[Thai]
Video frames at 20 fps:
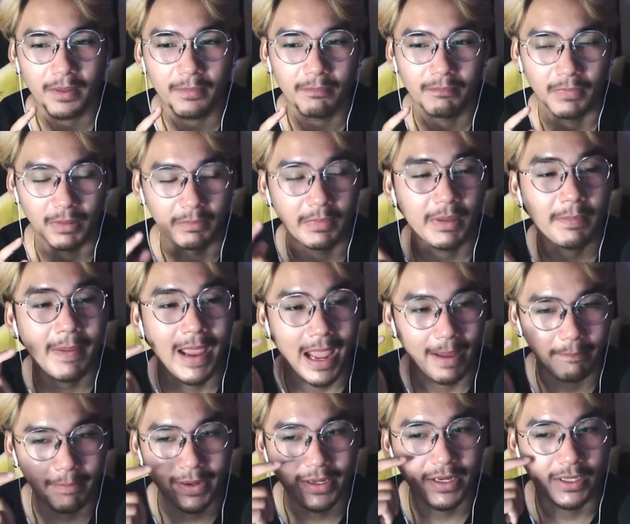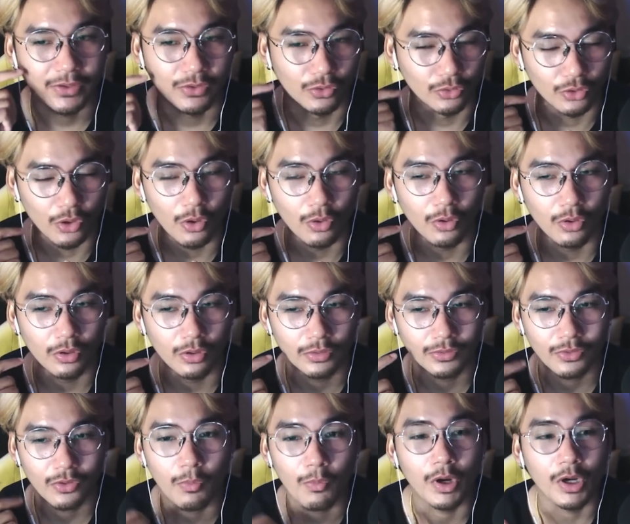เหมือนมีแผลเป็นอ่ะอยู่ตรง
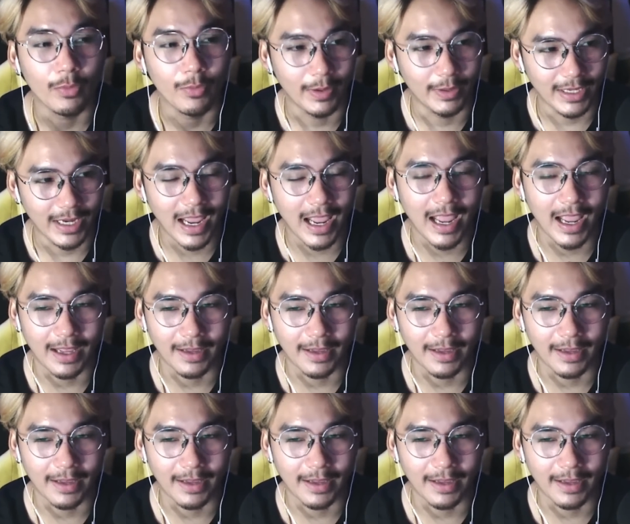ตรงบริเวณหน้า